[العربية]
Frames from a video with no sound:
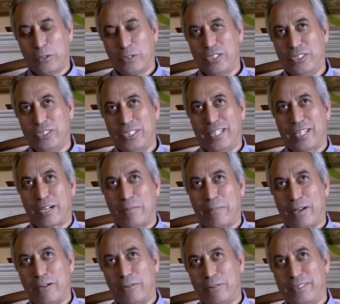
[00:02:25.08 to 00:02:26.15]
كنت تجي
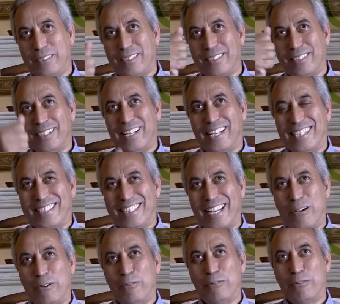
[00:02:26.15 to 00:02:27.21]
للرمل وندير
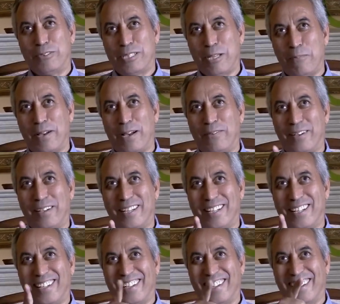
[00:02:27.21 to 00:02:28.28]
العصا ونتبع في
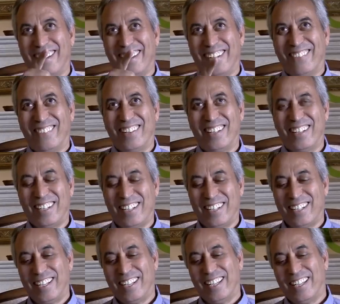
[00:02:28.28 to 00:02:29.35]
ال في
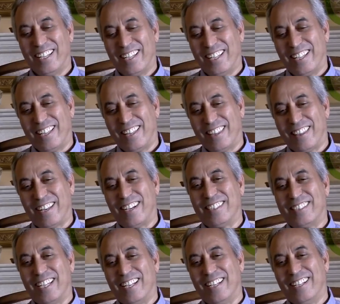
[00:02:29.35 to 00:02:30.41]

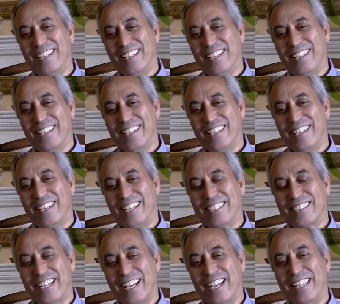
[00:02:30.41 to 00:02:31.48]
الظل تاع
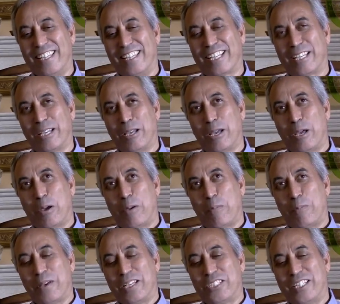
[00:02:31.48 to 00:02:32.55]
العصا هذيك
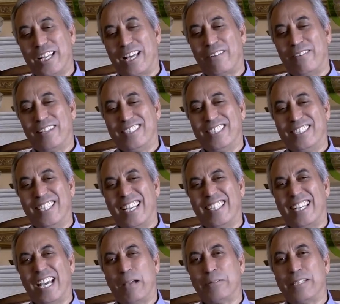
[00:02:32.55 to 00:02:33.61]
باش نعرف الاتجاه
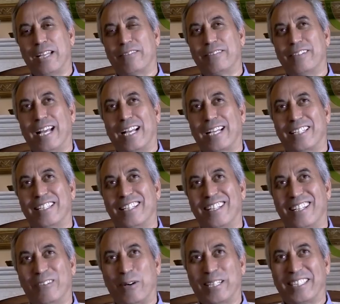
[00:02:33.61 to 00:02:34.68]
تاعها باش نعرف لحقت
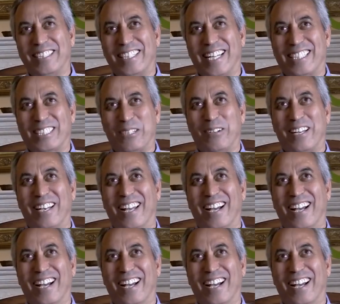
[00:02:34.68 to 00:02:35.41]
وقت الدراسه ولا